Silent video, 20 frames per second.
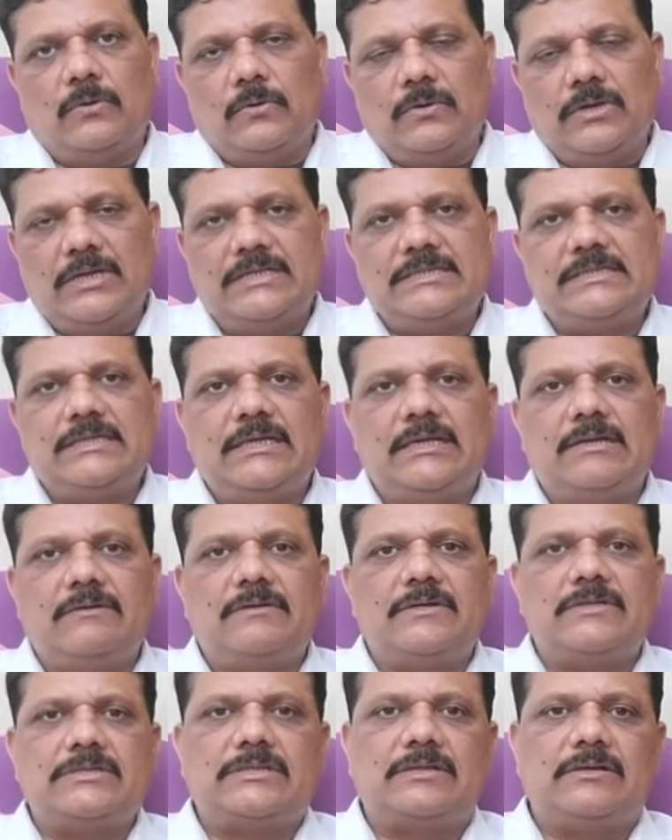ఓన్లీ జీర్ణ
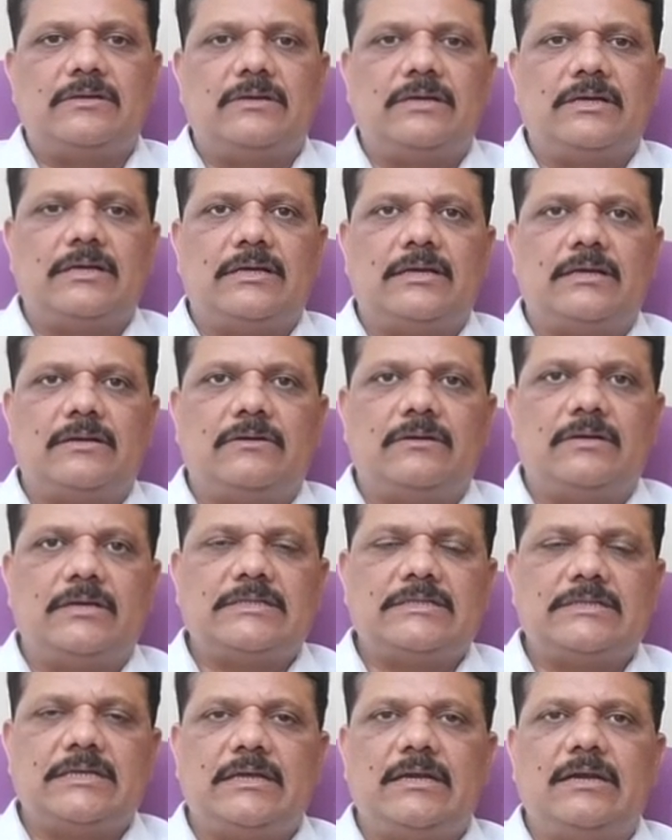వ్యవస్థలోనే కాకుండా
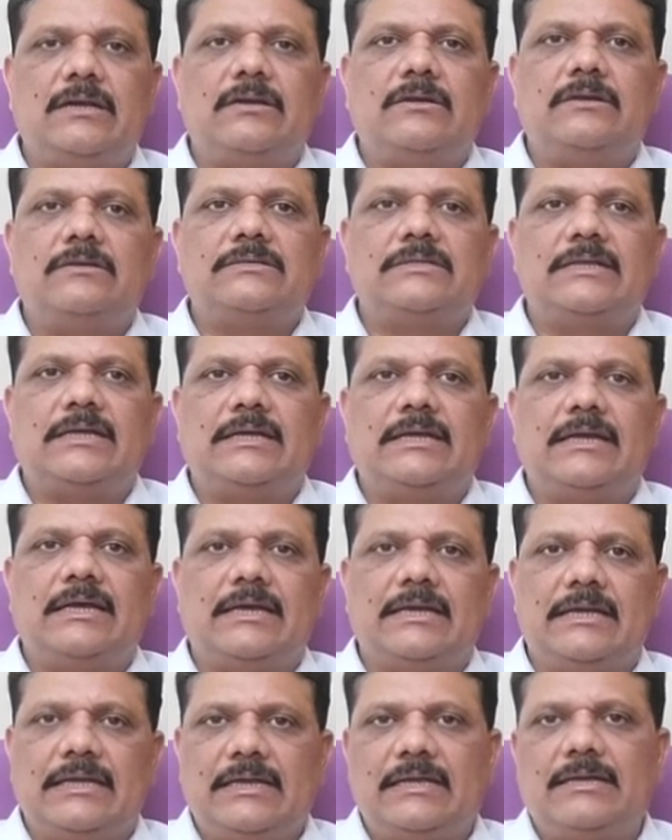శరీరంలో జరిగే
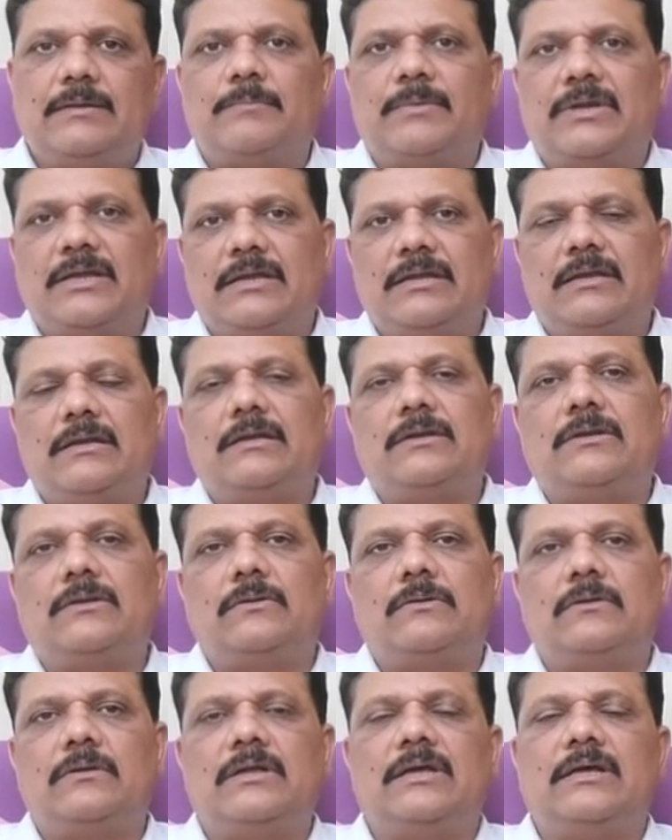అనేక ప్రక్రియల్లో
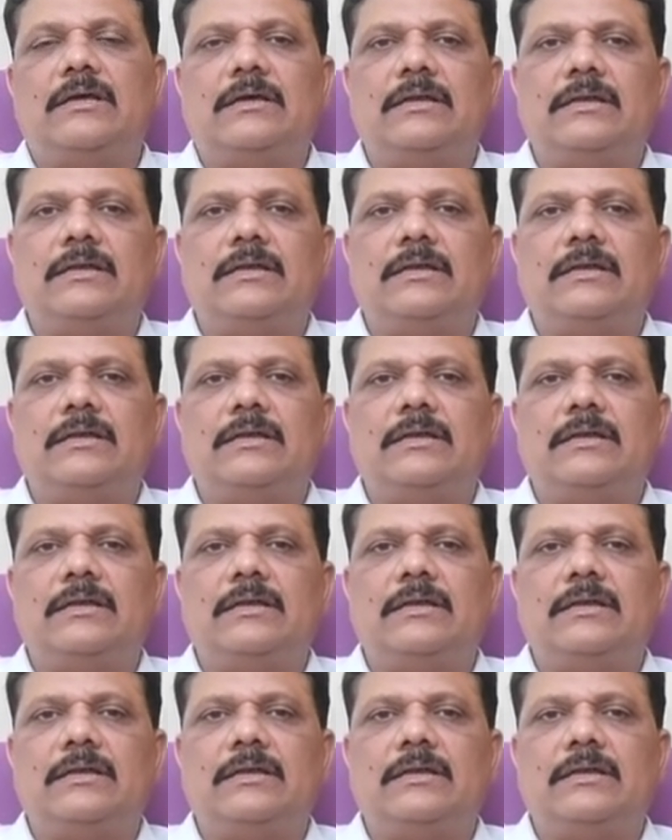కూడా